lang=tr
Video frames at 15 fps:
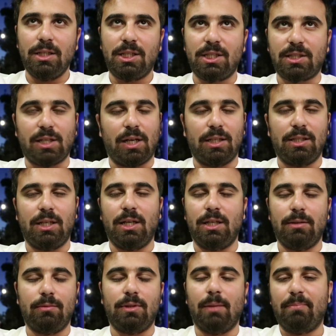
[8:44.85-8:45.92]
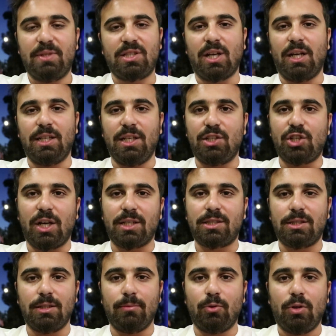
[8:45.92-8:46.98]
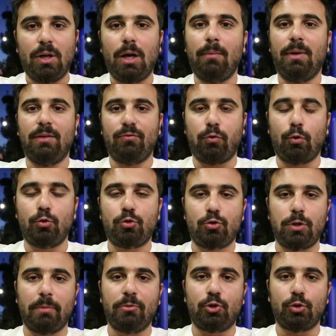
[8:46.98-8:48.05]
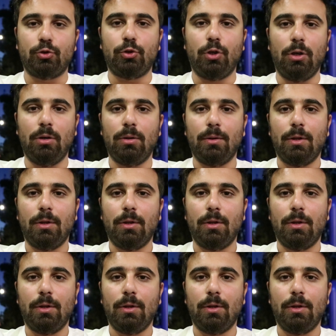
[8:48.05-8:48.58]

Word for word: 2 saniyeyi ne 1 saniye içerisinde böyle hemen fokuslamış oluyor.